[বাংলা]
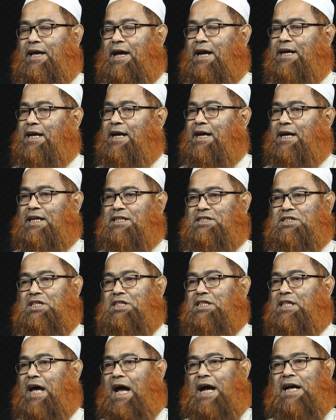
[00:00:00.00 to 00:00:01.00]
এটার একটা
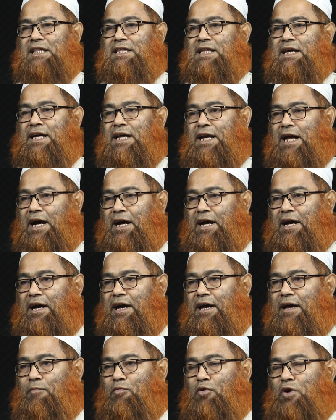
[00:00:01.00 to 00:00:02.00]
চিন্তা আগে থেকে রাখা
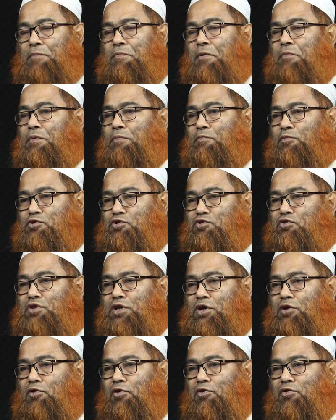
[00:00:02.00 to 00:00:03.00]
এবং এইভাবে
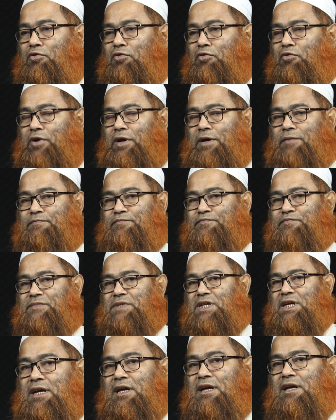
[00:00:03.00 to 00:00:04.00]
প্রস্তুতি গ্রহণ করা
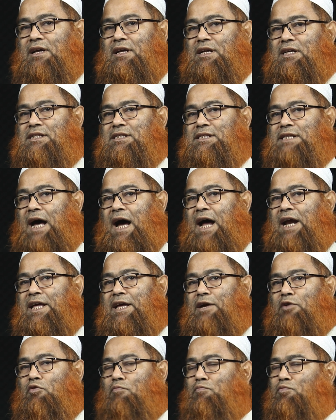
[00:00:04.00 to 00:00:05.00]
সাহারি
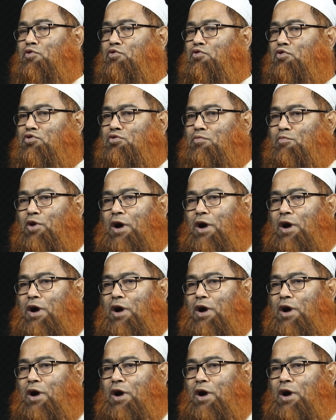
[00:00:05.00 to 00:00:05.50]
খুব ন্যূনতম